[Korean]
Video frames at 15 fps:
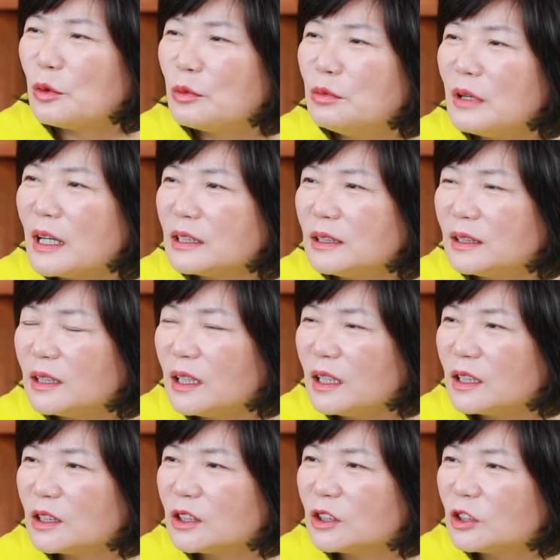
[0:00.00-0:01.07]
공부하실
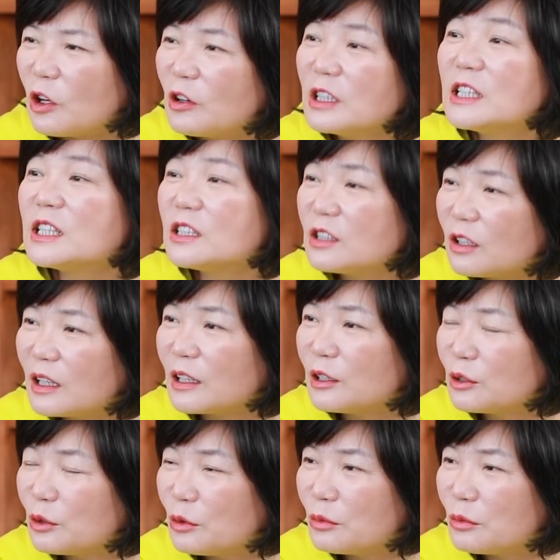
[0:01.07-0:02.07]
때 정치 철학을